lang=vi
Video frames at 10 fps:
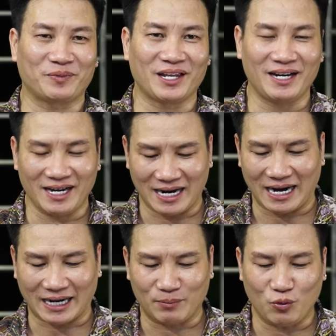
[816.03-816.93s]
thế nên là
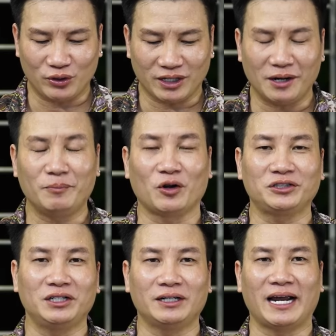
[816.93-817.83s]
là cái mùi thơm nó
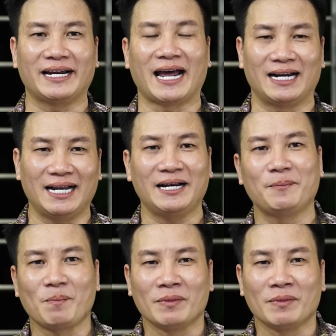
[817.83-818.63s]
chưa đẩy hẳn lên